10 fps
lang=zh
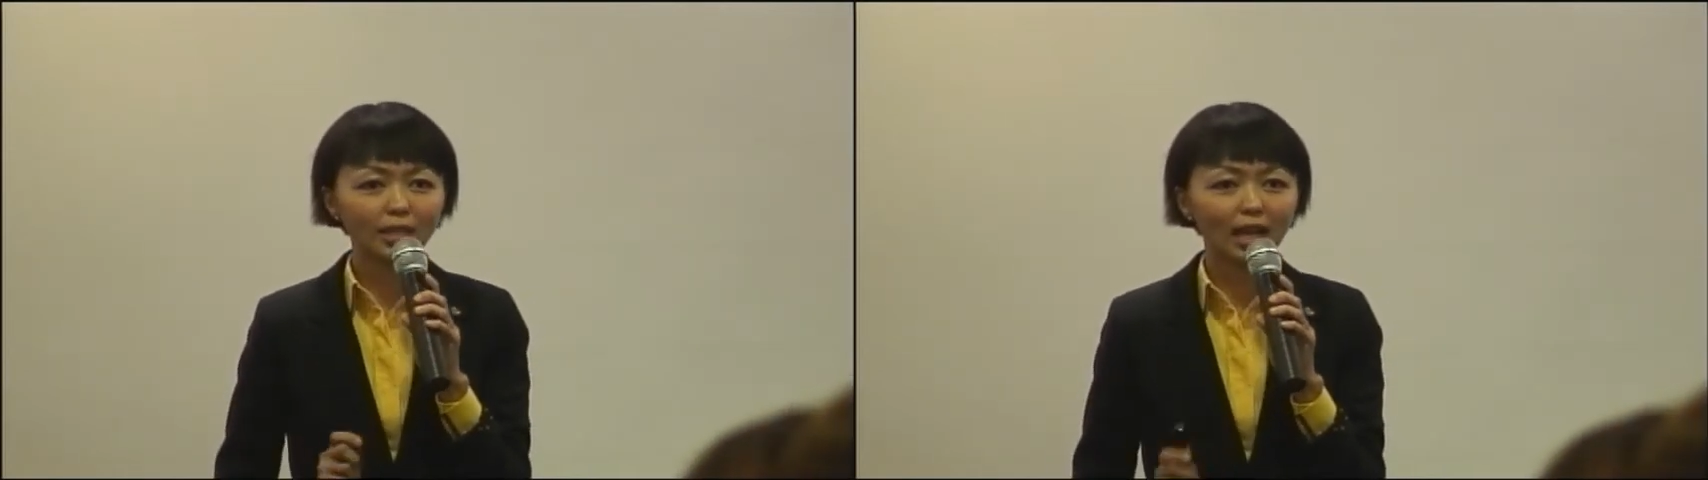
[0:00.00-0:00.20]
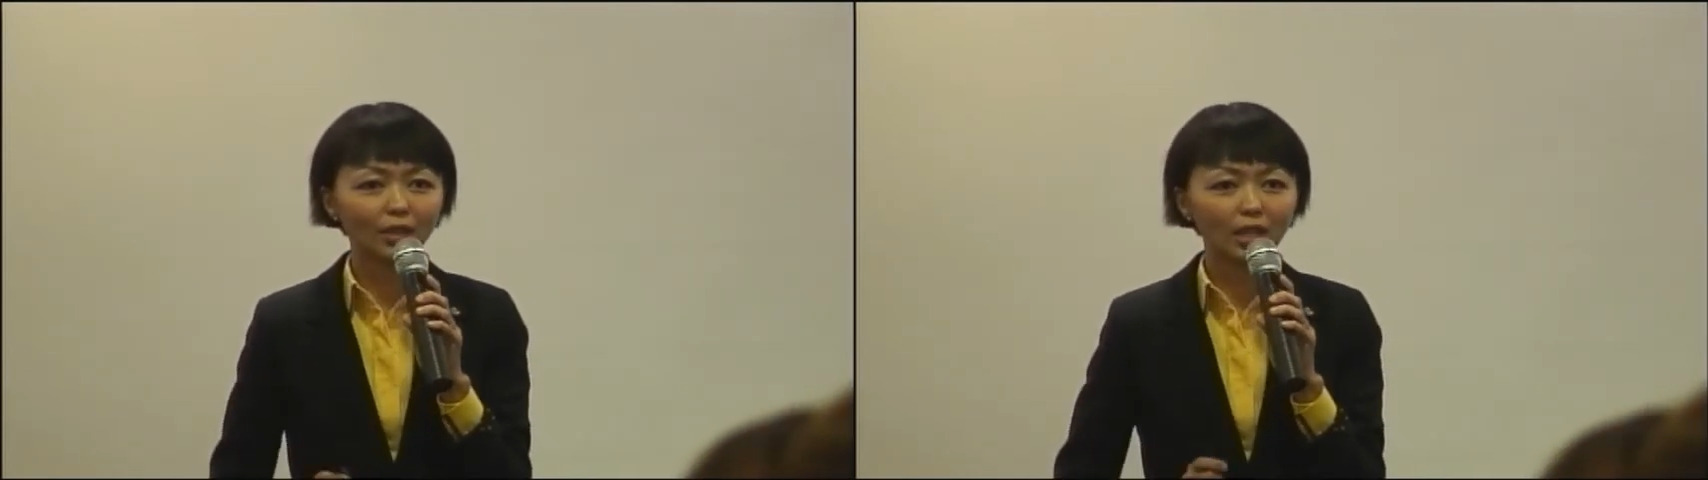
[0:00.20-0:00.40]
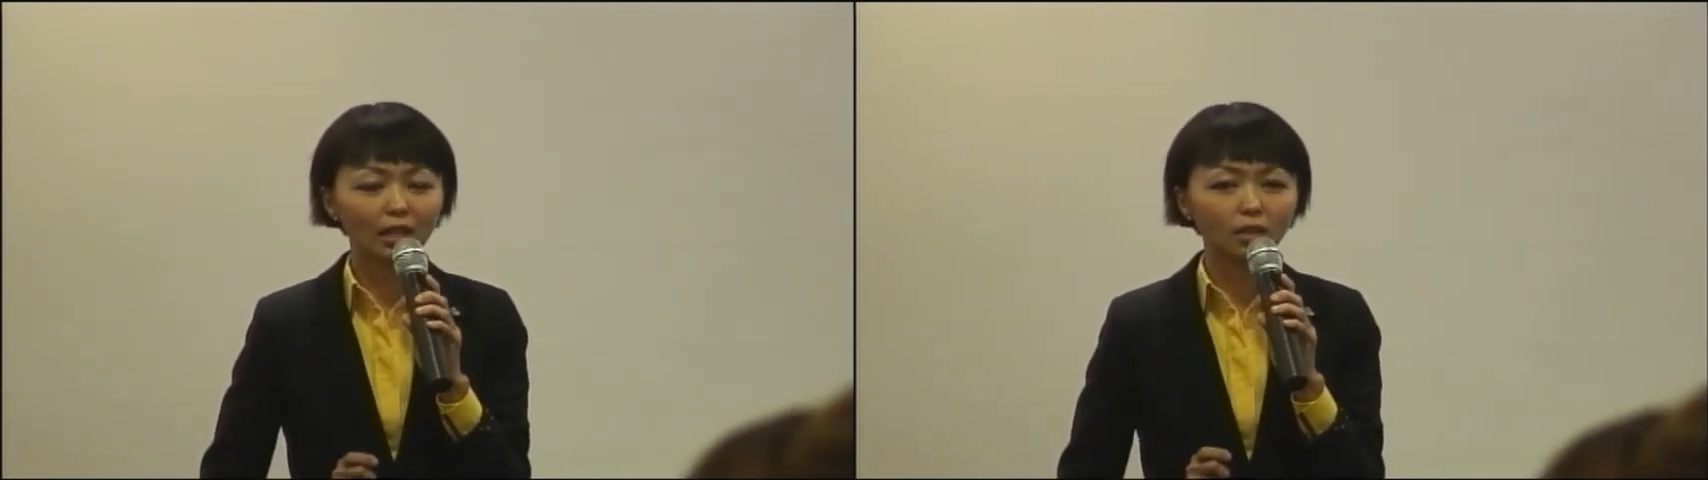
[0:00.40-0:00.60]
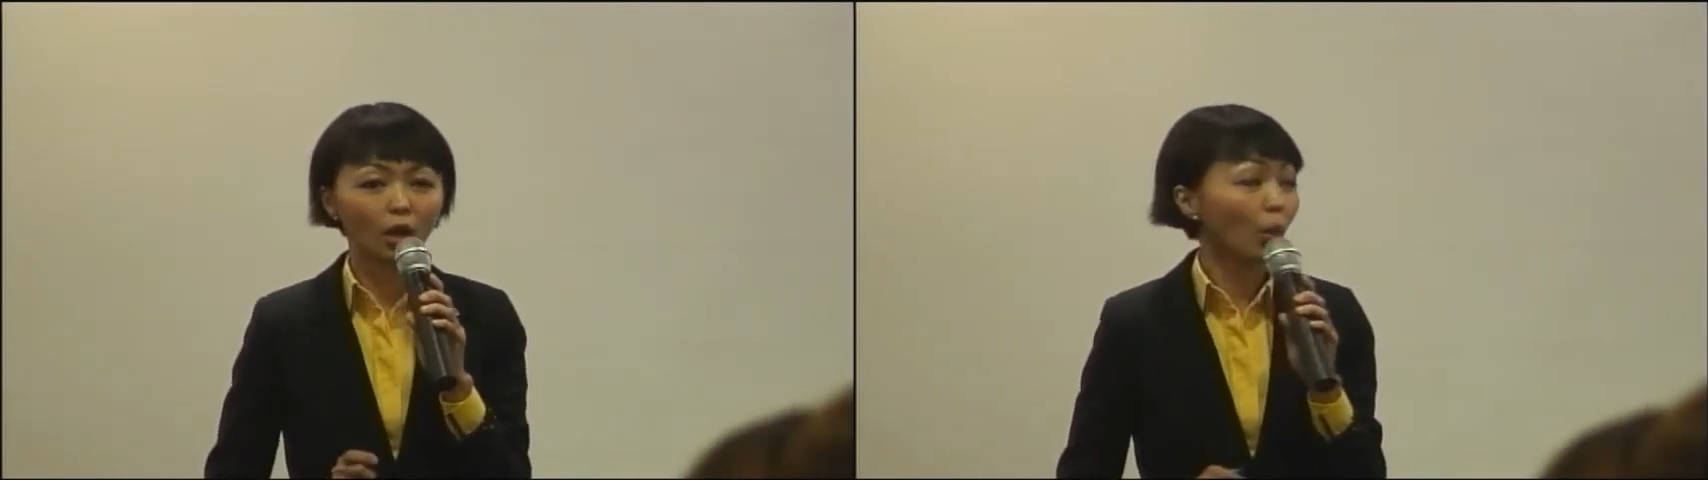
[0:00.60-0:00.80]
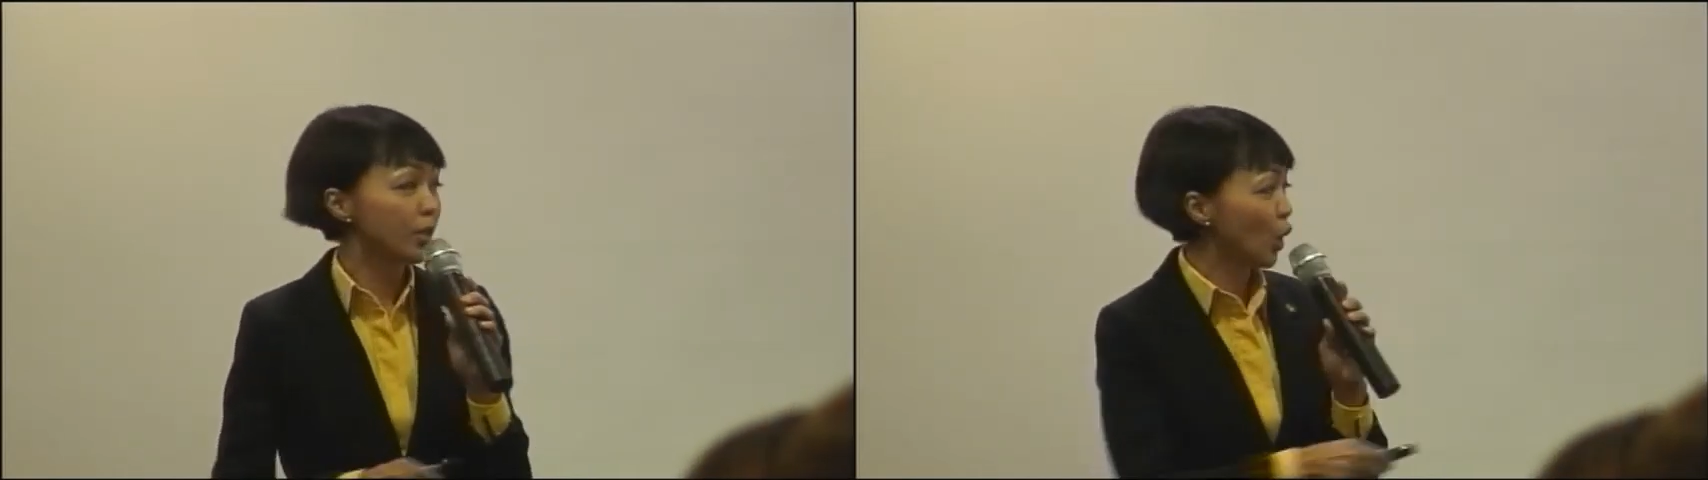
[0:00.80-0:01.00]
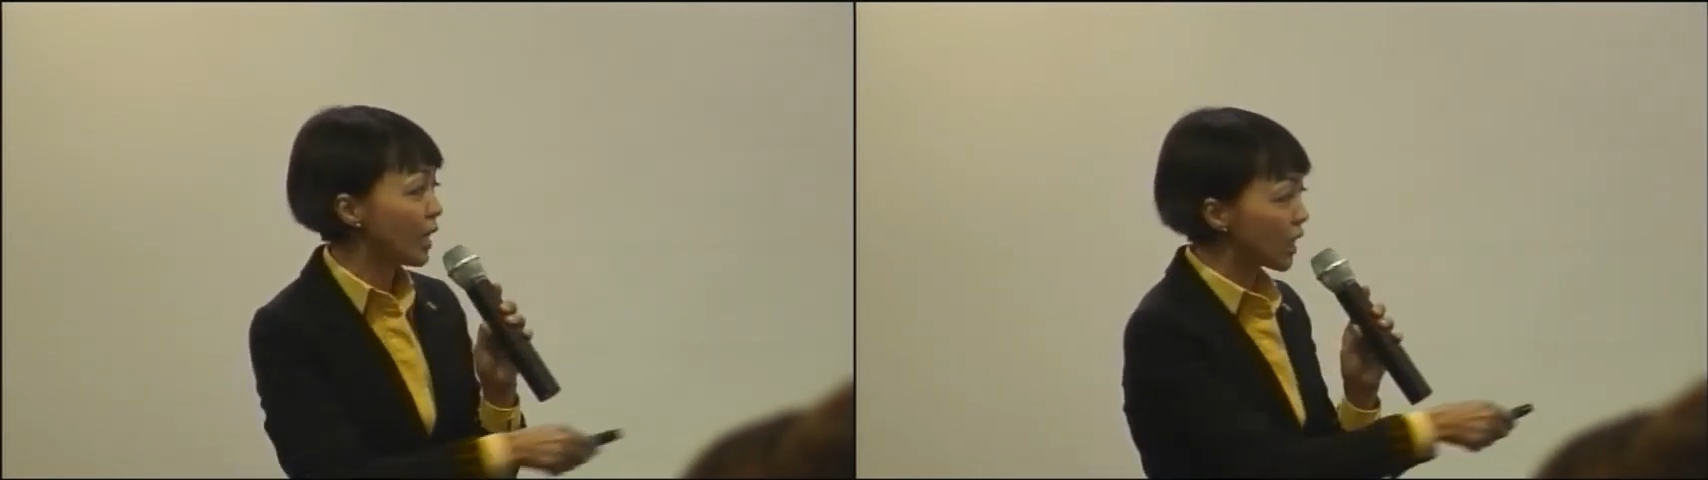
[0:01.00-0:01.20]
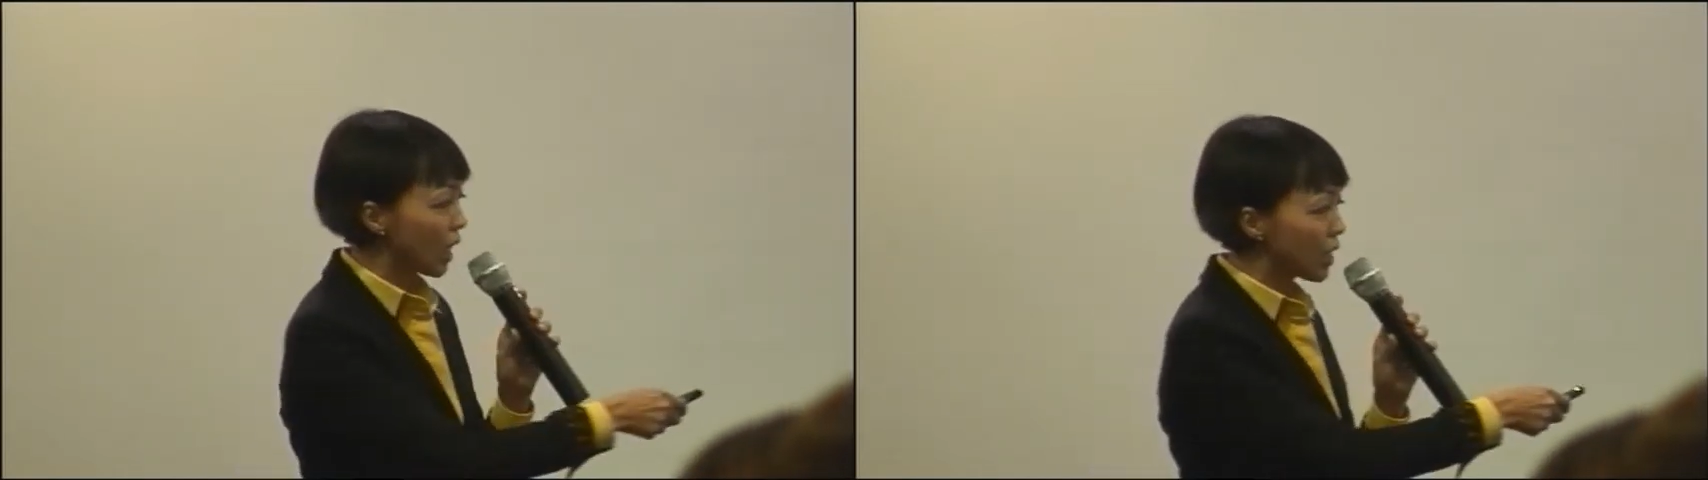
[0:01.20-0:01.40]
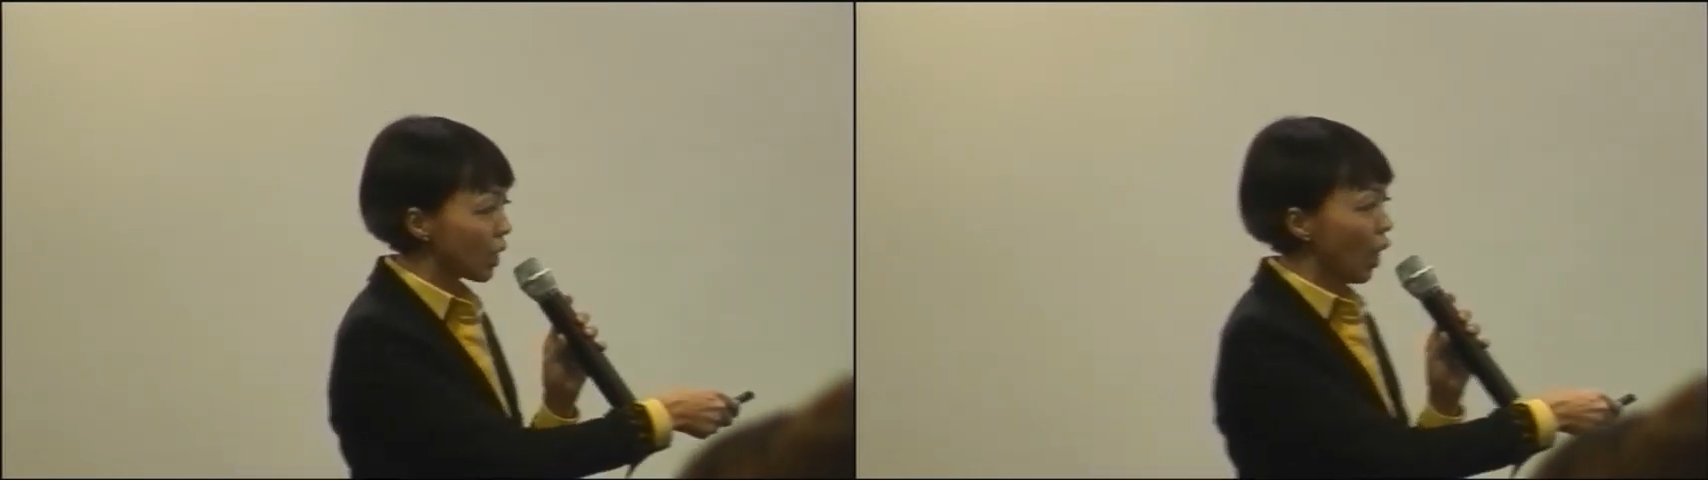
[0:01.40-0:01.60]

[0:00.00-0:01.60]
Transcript: 三个样子哦。我选择的时候